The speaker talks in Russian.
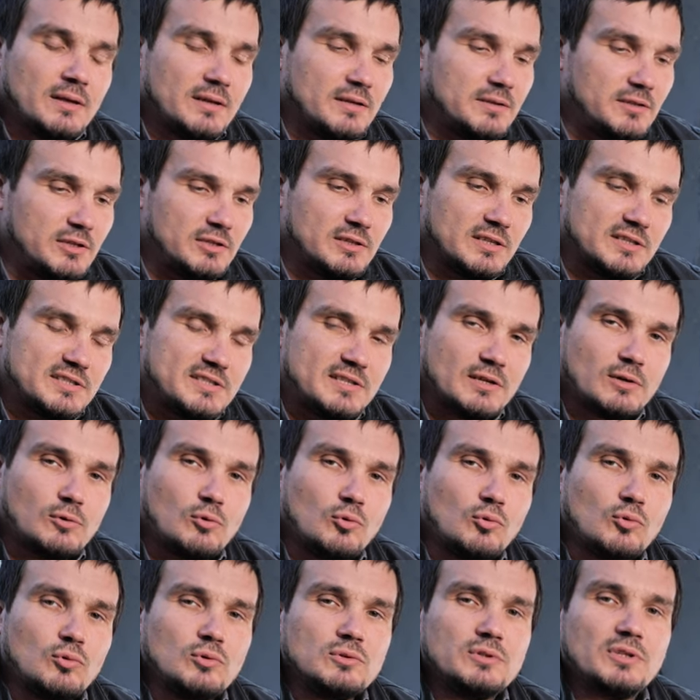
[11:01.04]
не на
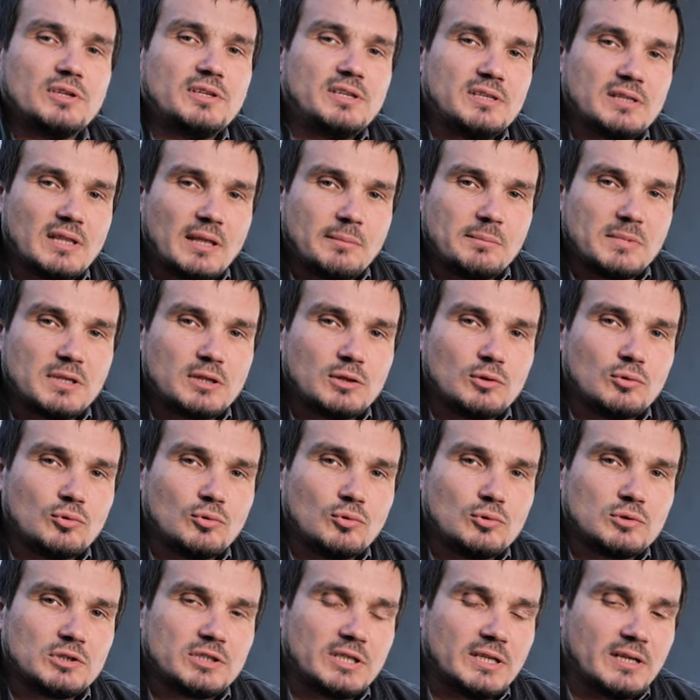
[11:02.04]
секунды, не на
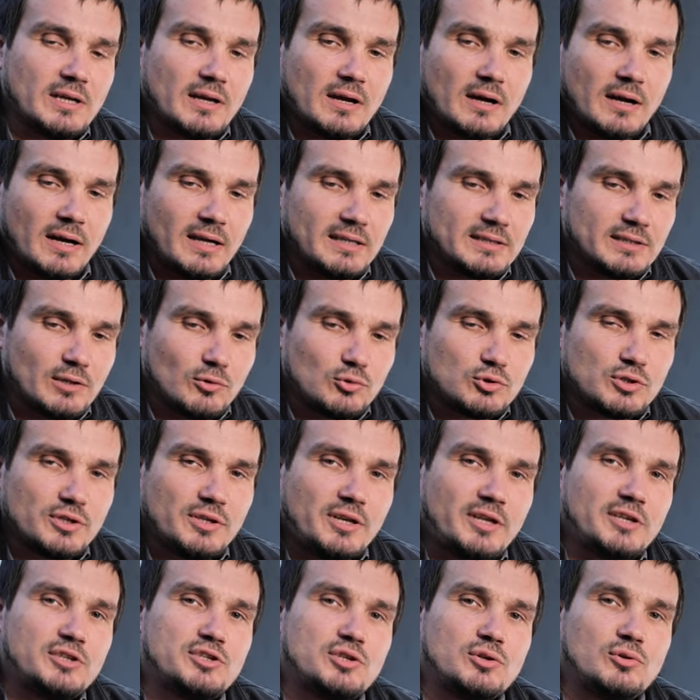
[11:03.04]
минуты, а это уже
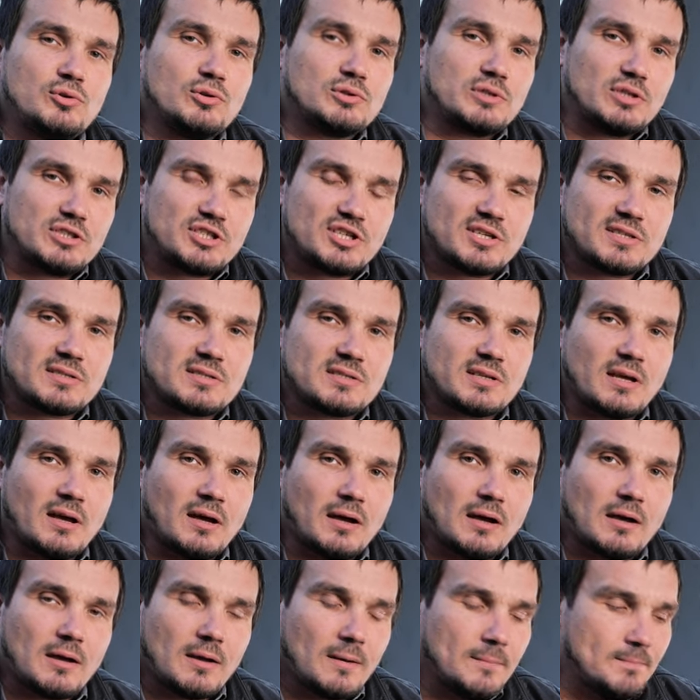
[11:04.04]
речь идет о
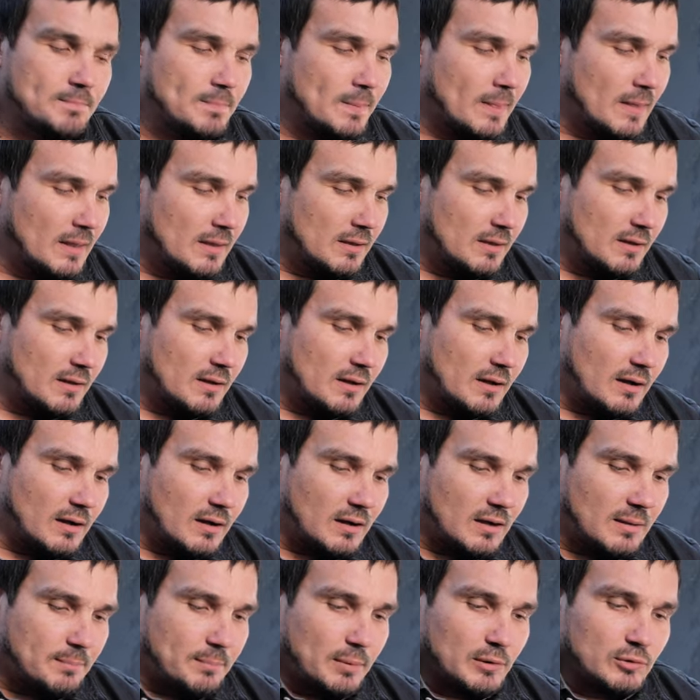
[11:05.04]
часах.
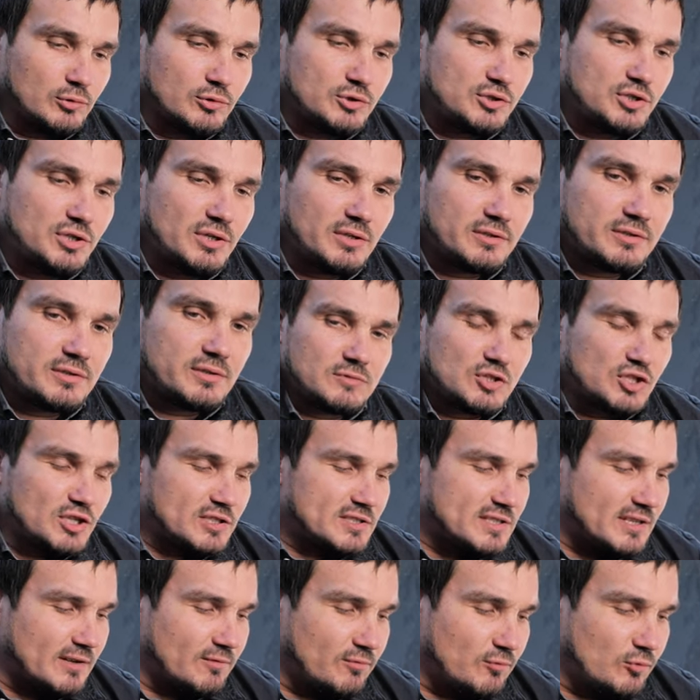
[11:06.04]
А получить
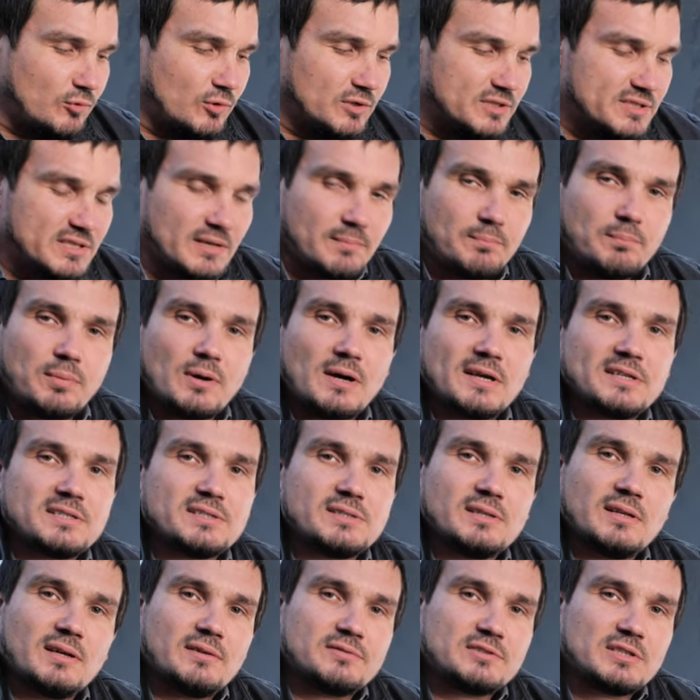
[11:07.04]
часовой запас
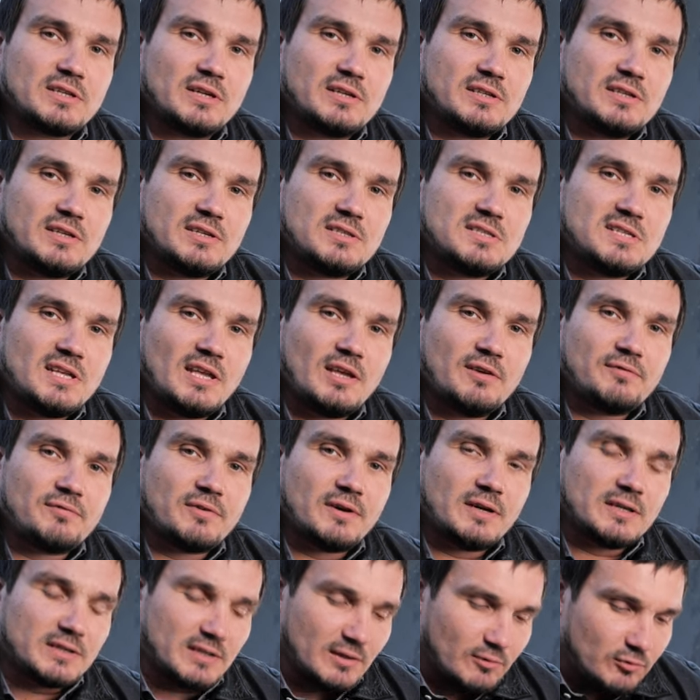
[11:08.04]
на вскрытие
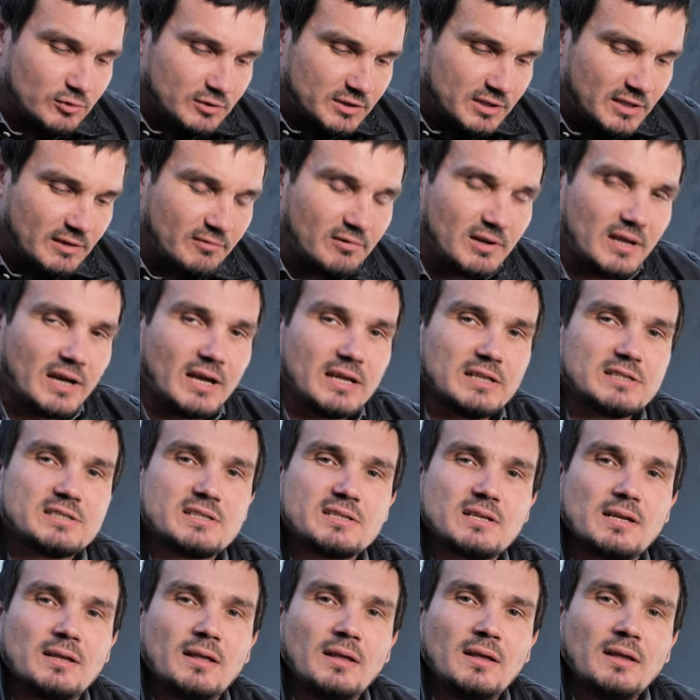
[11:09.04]
сейфа, это вот и
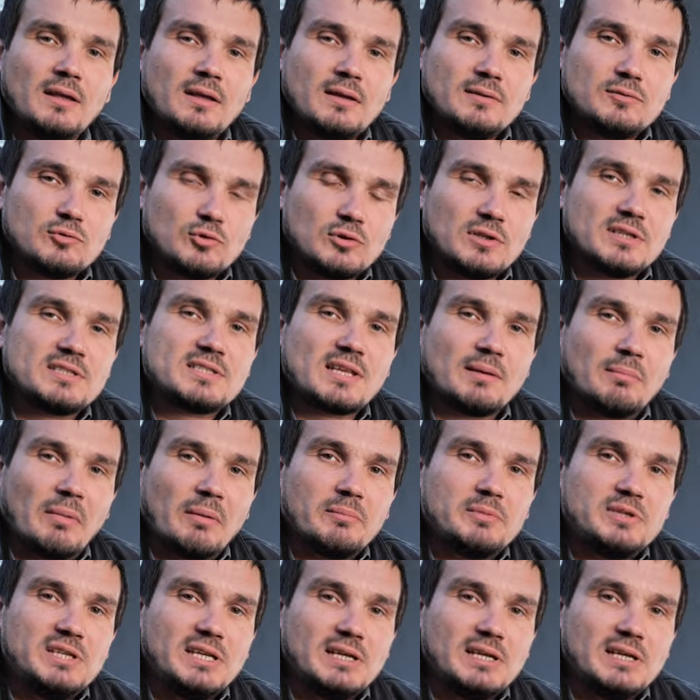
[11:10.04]
является ну, на самом